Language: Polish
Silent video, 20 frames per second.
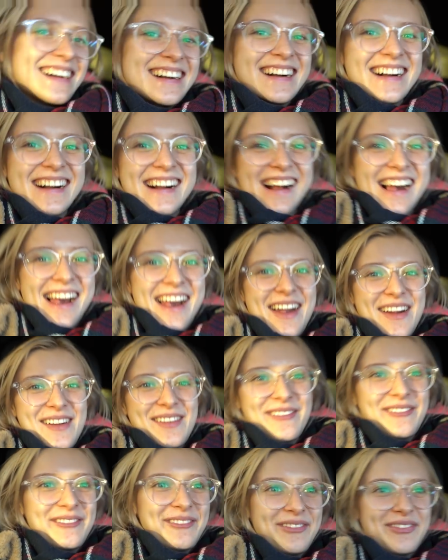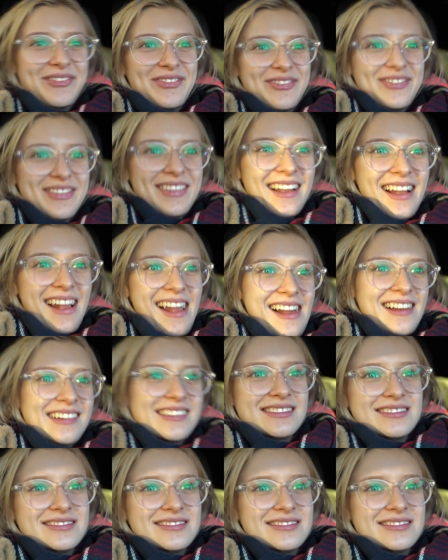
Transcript: kiedyś przejeżdżaliśmy obok tego?